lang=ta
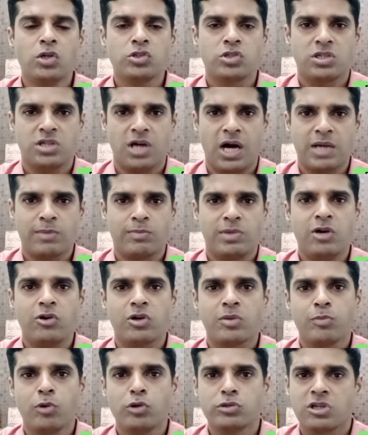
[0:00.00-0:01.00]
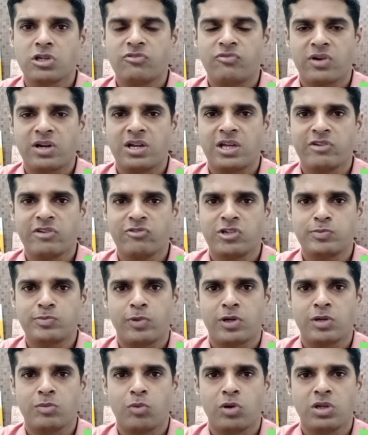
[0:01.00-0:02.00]
ஸோ நார்மலாக ஒரு மியூச்சுவல் ஃபண்டில் இன்வெஸ்ட்
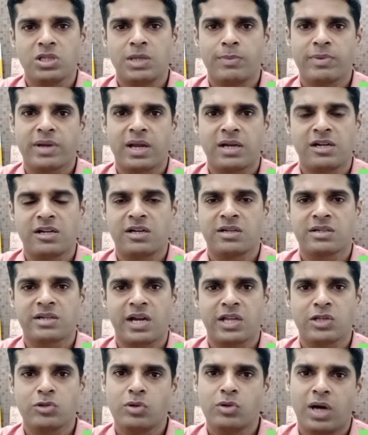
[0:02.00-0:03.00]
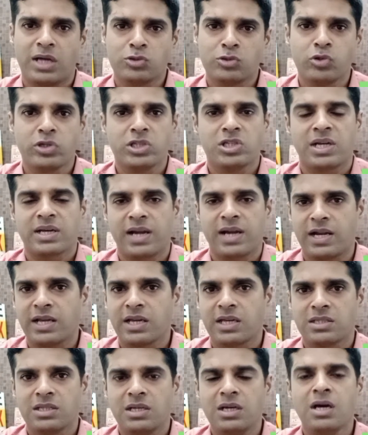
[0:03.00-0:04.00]
பண்ணும்போது நமக்கு என்ன ரிட்டர்ன் கிடைக்கும் அதுவும் இதில்
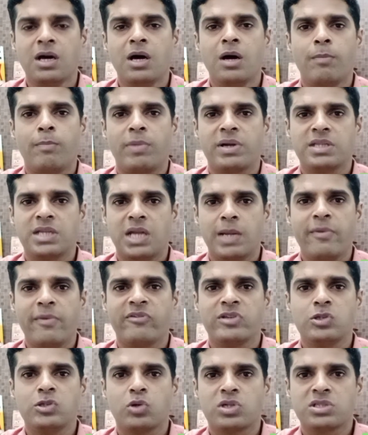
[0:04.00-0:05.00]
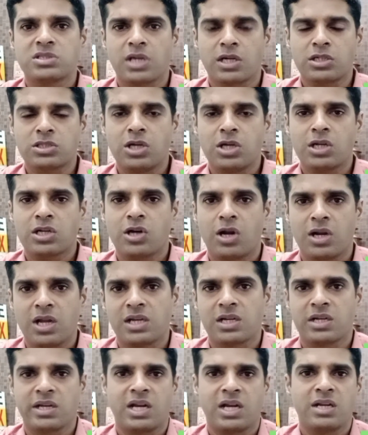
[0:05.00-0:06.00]
கிடைக்குது பட் இது எல்லாமே வந்து ஒரு செக்டர்
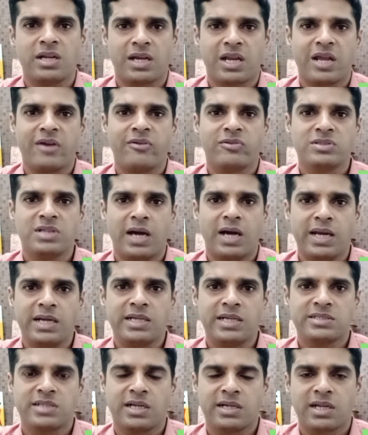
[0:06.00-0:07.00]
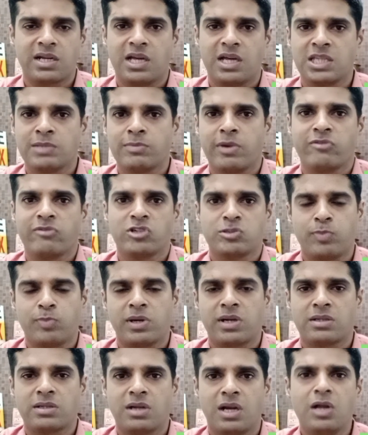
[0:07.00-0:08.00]
காலாக இருக்குது ஏன்னா நிறைய வந்து ஐடி செக்டரில் அதிகமாக இன்வெஸ்ட்
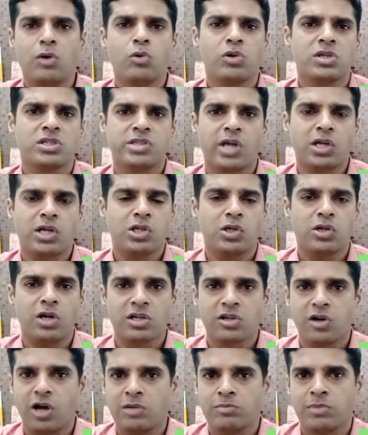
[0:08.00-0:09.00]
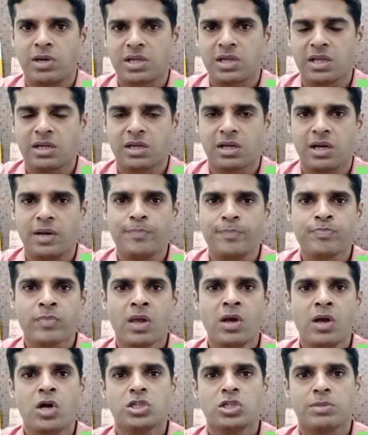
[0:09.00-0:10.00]
பண்ணுறதுனால ஒரு செக்டரல் கால் மாதிரி இருக்குது
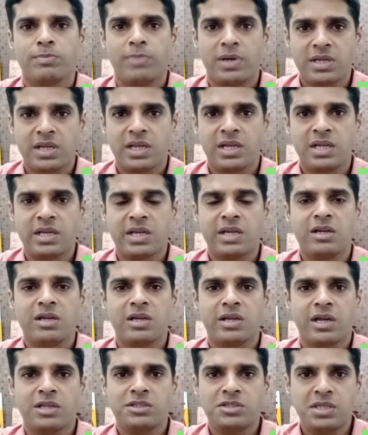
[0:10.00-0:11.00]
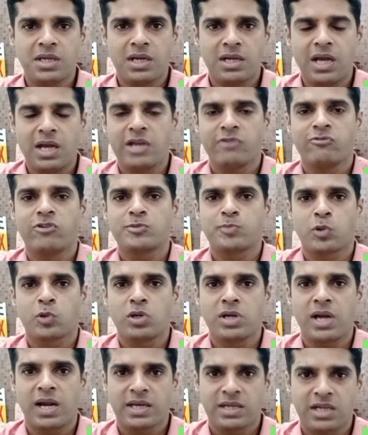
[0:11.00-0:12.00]
ஸோ பட் இன்றைக்கி எத்திக்கலாம் இன்வெஸ்ட்
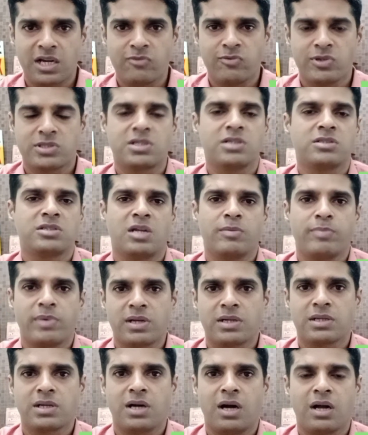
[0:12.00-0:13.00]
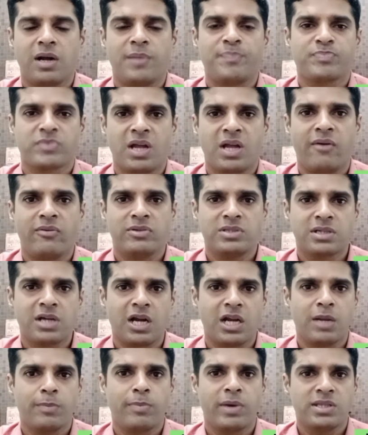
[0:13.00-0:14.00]
பண்ணணும்னு நினைக்கிற இன்வெஸ்டர் சில பேர் இருக்காங்க நான் வந்து
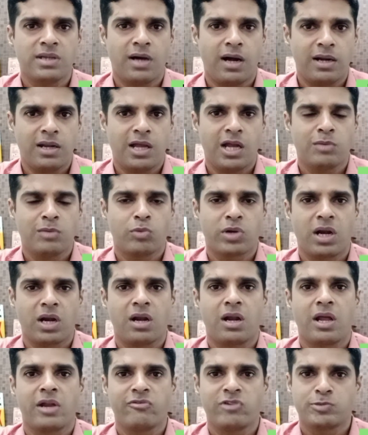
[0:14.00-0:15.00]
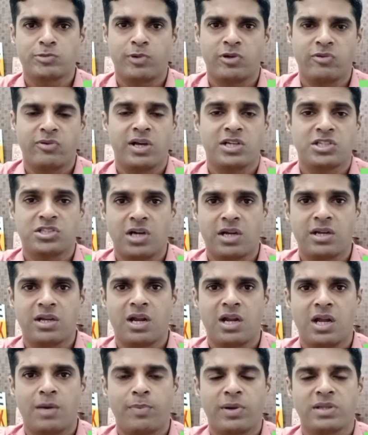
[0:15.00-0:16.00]
கண்டிப்பாக இந்த ஹலால் முறையில் நான் இன்வெஸ்ட் பண்ணுவேன்
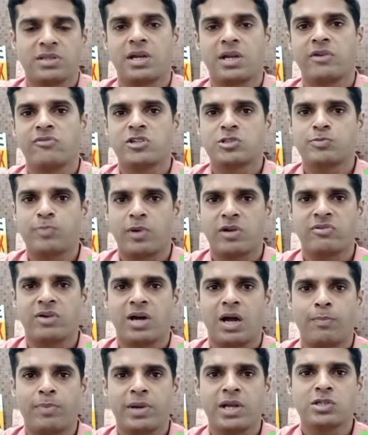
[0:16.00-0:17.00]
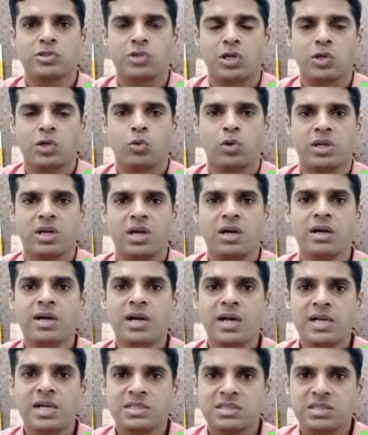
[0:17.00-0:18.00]
ஷரியால் அப்படி தான் நான் இன்வெஸ்ட் பண்ணுவேன் அப்படின்னு சொல்லக்கூடிய
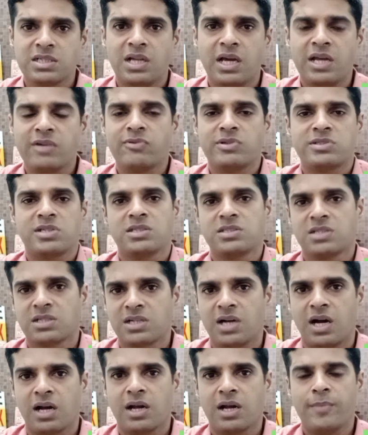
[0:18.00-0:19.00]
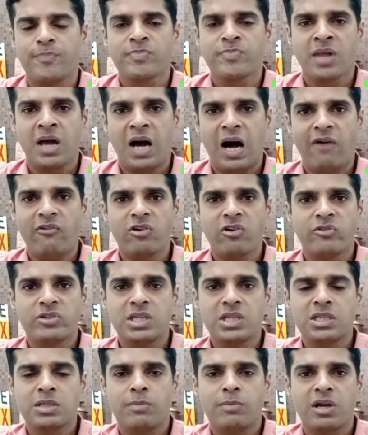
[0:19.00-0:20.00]
சில இன்வெஸ்டர்ஸ் இருக்காங்க அவங்க
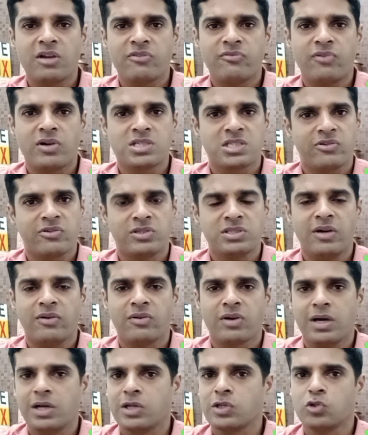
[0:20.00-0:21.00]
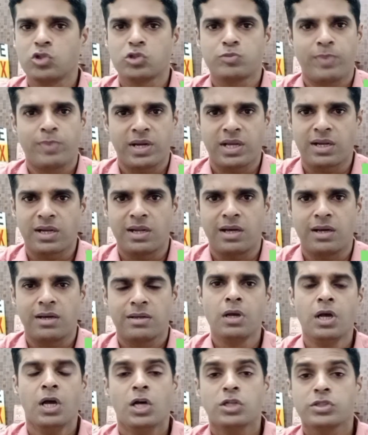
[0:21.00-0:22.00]
வந்து இந்த மாதிரி ஃபண்ட்ஸை வந்து அவங்க யூஸ் பண்ணிக்கலாம்
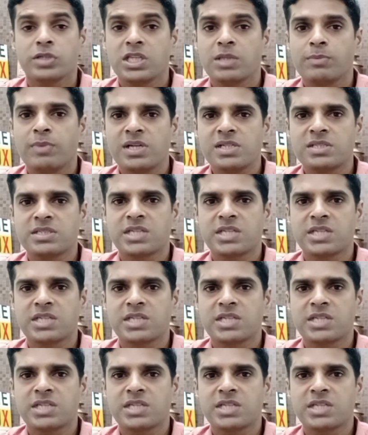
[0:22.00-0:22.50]
ஸோ இந்த மாதிரி